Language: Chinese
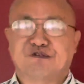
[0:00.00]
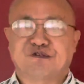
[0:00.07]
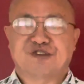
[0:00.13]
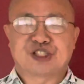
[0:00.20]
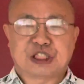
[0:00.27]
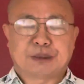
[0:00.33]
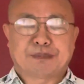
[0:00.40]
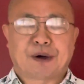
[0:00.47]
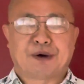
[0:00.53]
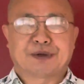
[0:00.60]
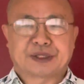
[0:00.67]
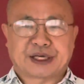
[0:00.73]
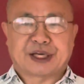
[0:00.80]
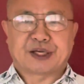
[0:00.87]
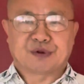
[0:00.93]
武器包
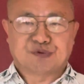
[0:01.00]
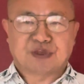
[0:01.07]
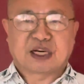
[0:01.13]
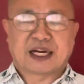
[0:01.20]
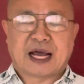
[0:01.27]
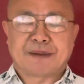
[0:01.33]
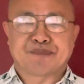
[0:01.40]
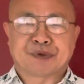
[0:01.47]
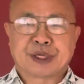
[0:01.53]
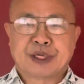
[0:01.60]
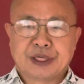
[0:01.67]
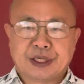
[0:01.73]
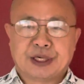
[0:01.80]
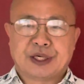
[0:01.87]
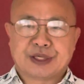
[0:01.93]
给乌克兰，
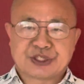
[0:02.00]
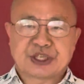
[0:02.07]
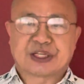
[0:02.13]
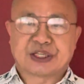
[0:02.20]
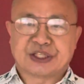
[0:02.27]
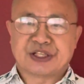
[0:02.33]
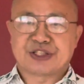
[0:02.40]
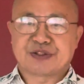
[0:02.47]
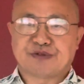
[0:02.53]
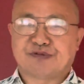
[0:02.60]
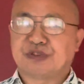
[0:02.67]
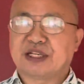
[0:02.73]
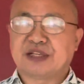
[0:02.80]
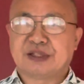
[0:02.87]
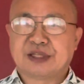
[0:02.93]
呃，这可能是
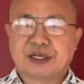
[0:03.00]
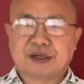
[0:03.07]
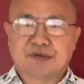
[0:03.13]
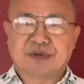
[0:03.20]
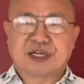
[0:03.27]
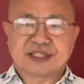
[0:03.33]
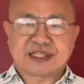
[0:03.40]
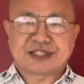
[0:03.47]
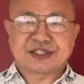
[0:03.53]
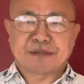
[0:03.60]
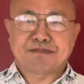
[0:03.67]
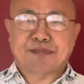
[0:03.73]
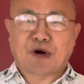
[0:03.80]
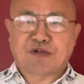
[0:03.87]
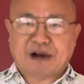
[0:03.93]
乌俄乌俄战争
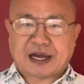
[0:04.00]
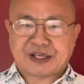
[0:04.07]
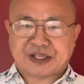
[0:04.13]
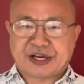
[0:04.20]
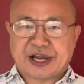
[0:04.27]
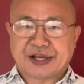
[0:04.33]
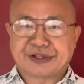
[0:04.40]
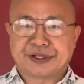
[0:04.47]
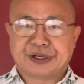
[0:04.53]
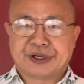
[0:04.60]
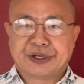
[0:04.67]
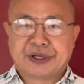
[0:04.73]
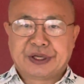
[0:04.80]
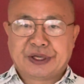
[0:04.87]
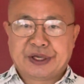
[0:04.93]
爆发以来呢，
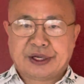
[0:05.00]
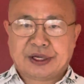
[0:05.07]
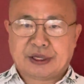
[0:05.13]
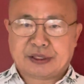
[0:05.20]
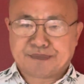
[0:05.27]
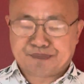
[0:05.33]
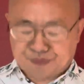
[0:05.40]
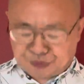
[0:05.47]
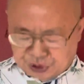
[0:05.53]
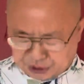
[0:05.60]
嗯，这